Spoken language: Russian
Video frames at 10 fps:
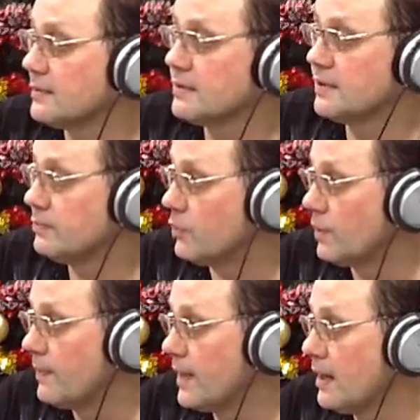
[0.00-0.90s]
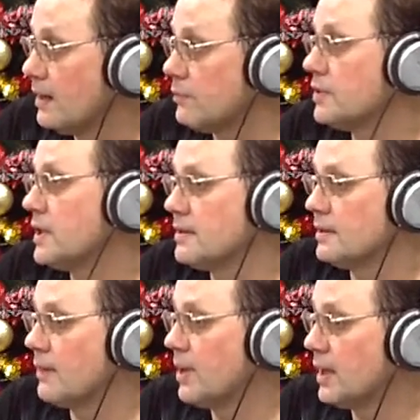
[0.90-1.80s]
Сибво, вот здесь,
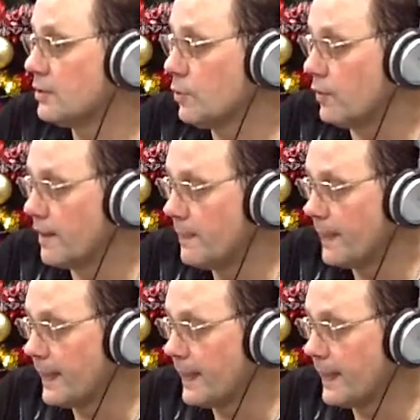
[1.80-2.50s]
на Богаткова.